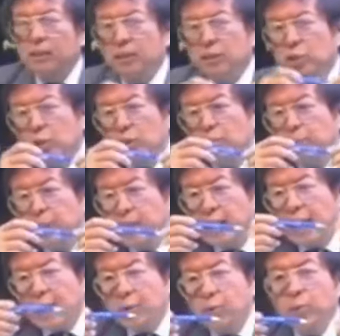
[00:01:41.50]
sur le prix
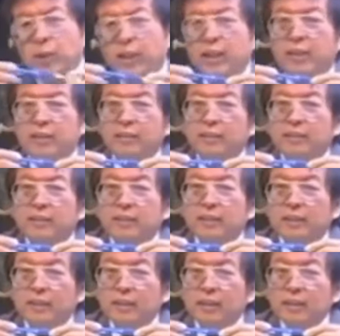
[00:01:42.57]
actuel
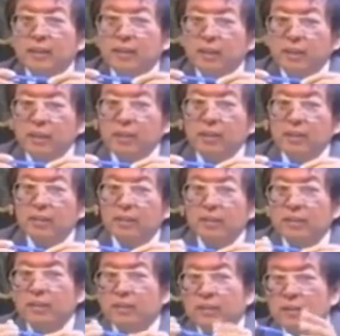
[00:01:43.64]
de
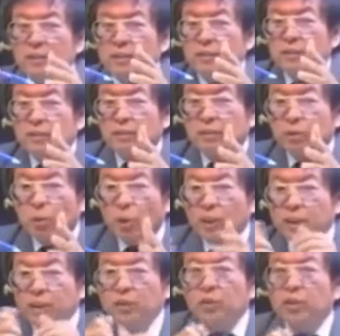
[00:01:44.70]

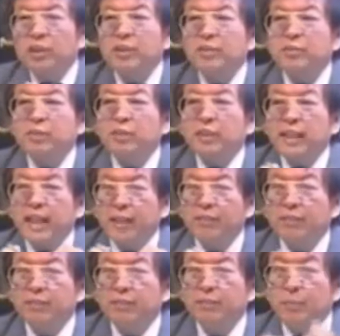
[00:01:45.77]
370 francs
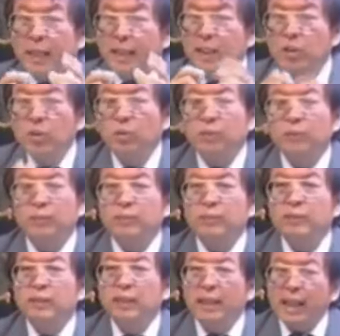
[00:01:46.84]
CAF par kilo,
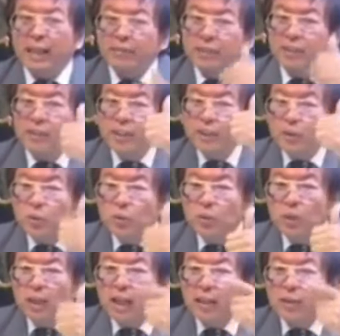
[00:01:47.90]
CAF ça veut dire
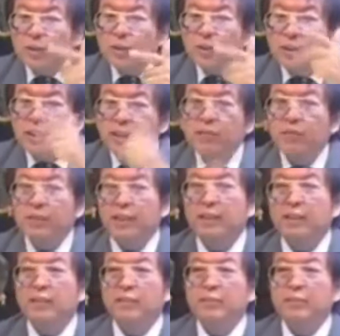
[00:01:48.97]
coût, assurance et fret,